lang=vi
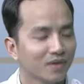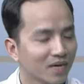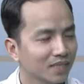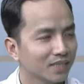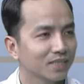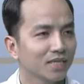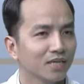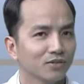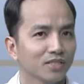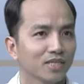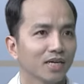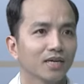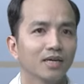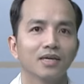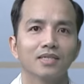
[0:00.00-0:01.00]
Vâng ạ, chào
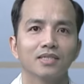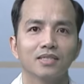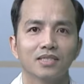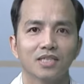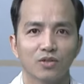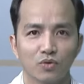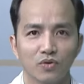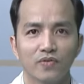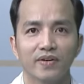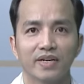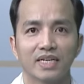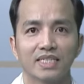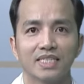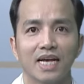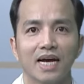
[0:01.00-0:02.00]
chị Hải Yến, chào quý vị
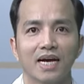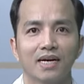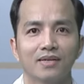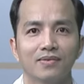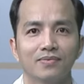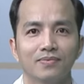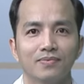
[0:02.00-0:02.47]
khán giả.